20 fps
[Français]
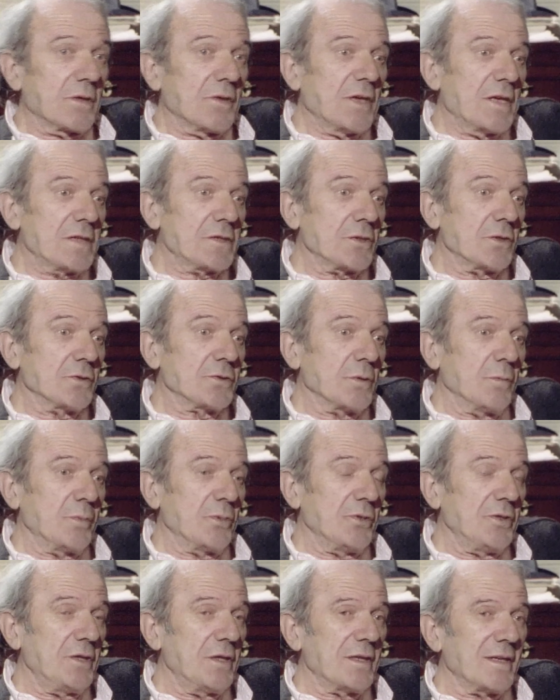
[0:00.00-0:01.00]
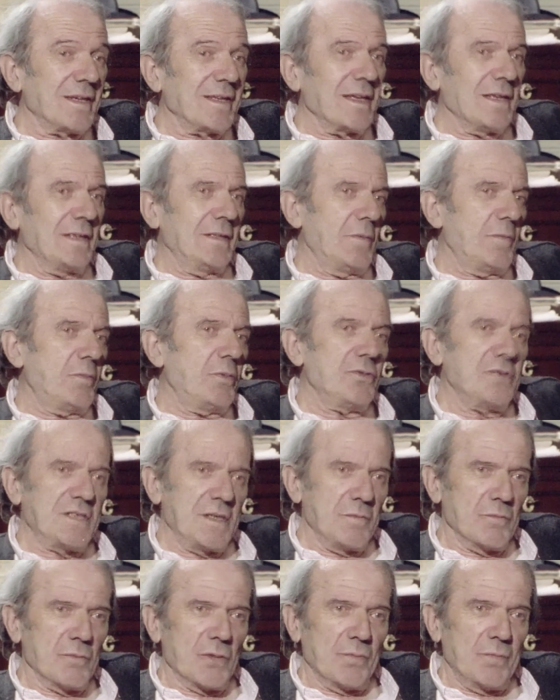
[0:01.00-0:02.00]
en un sens, on peut dire rien n'est plus
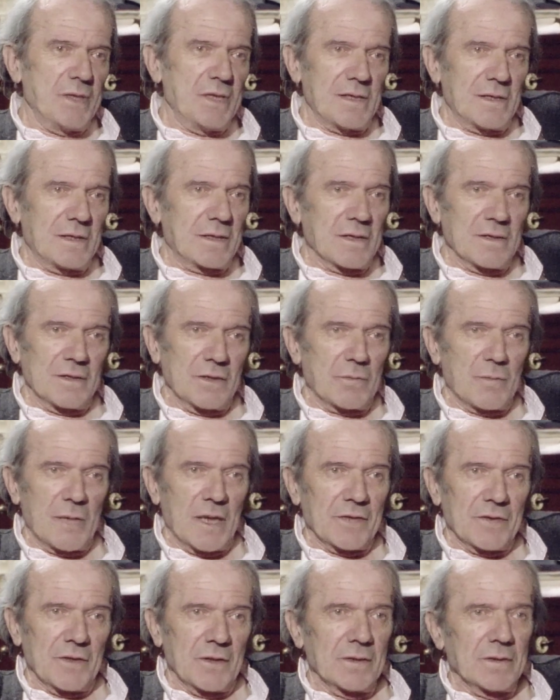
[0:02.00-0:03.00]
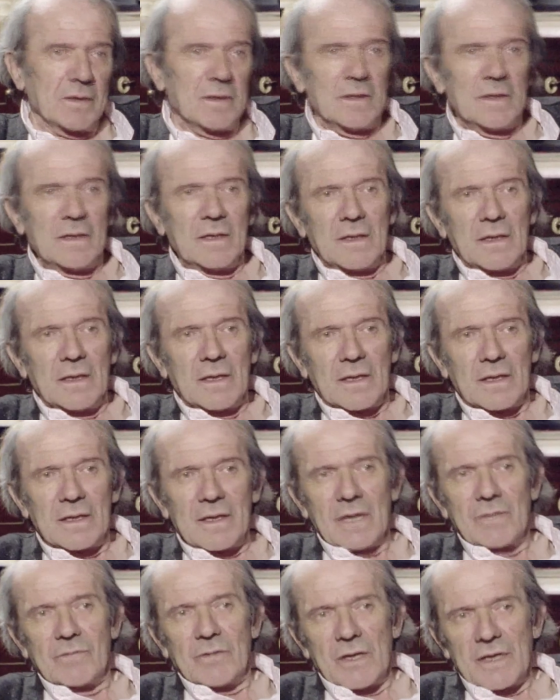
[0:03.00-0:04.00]
immobile qu'un nomade.
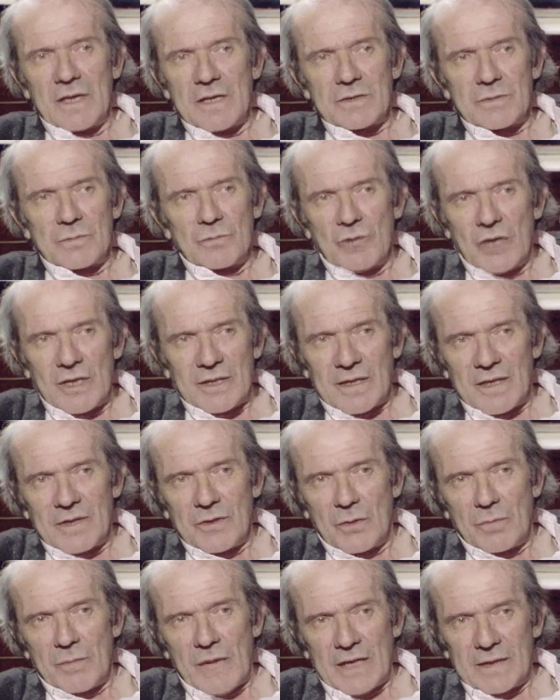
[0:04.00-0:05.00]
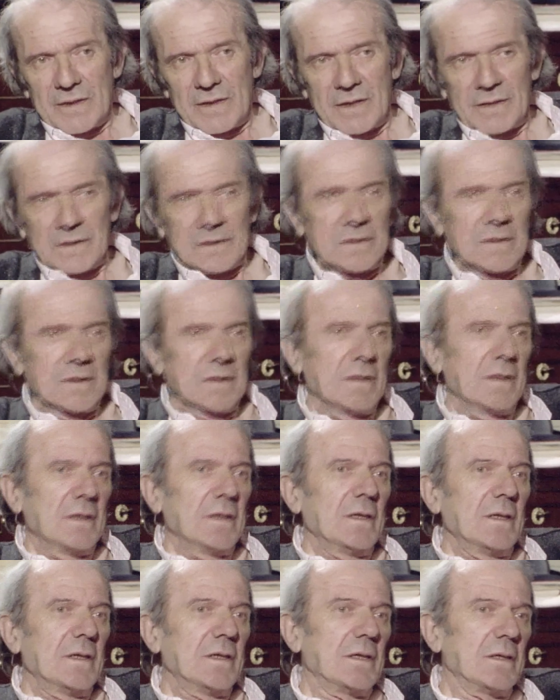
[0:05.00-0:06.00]
Rien voyage moins qu'un nomade.
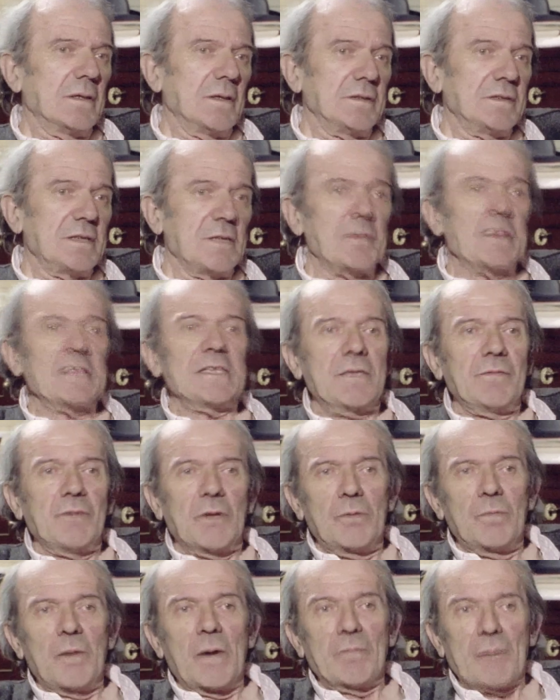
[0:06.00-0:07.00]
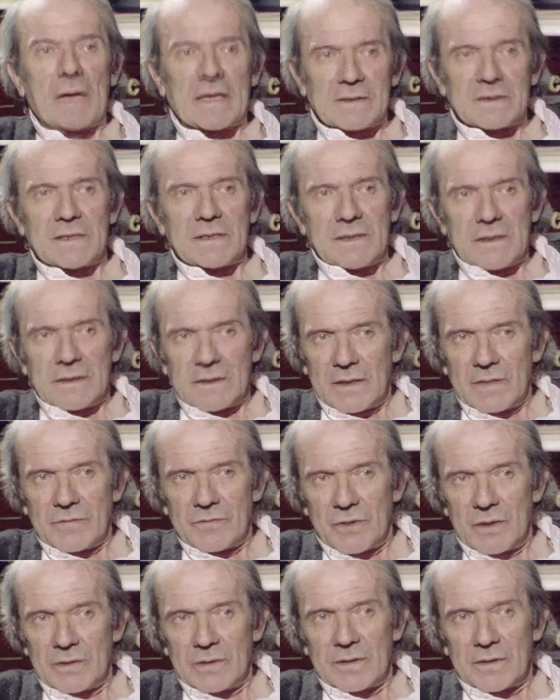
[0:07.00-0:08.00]
Euh, c'est parce qu'ils veulent pas partir qu'ils
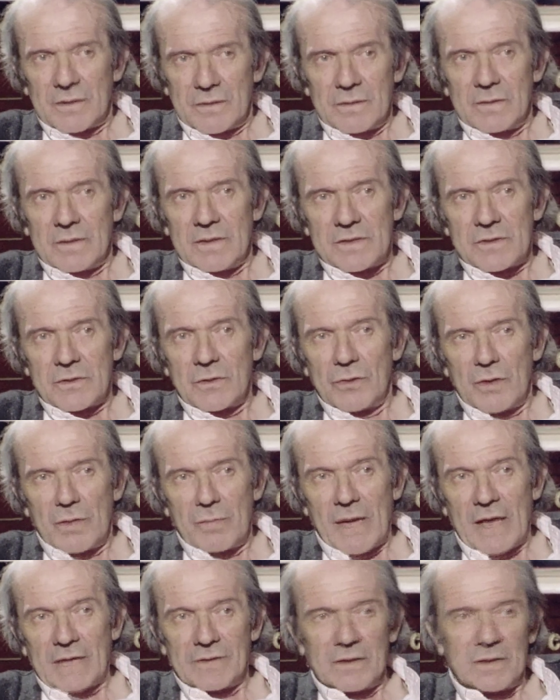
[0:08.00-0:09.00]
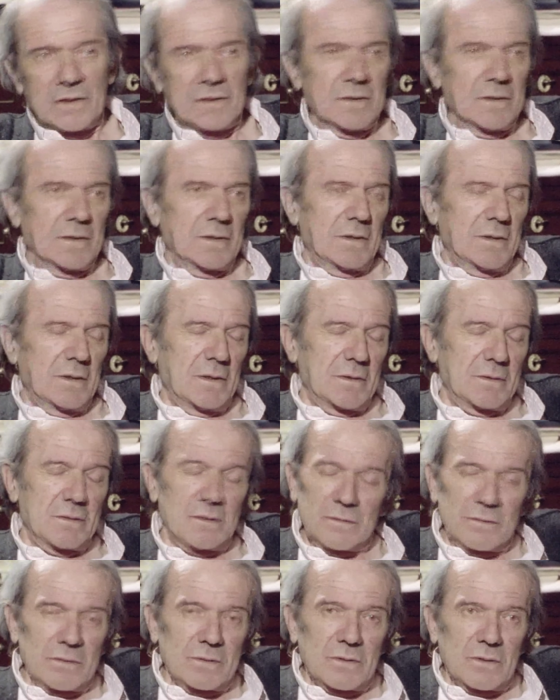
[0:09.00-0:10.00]
sont nomades.
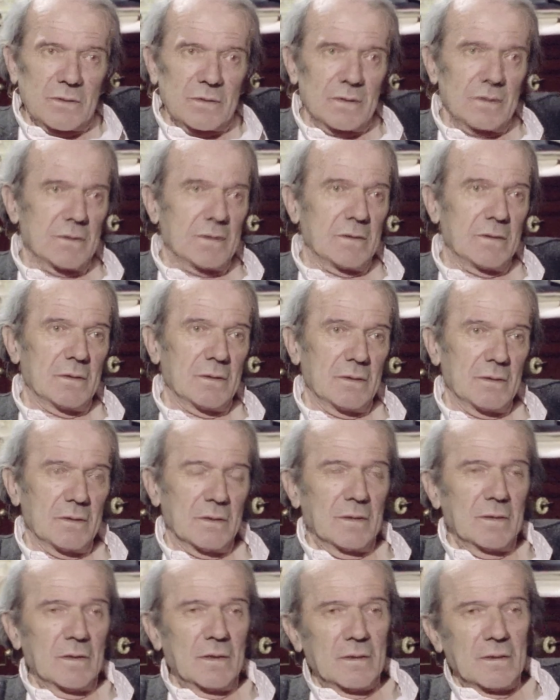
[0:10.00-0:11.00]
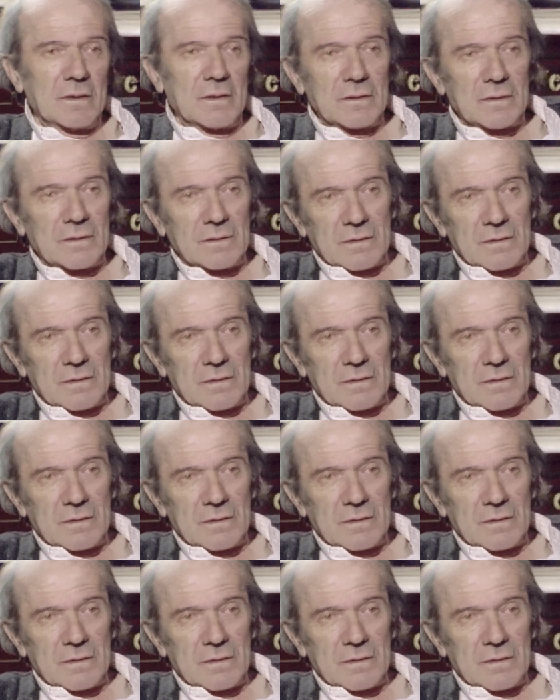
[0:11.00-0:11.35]
Donc, euh, euh,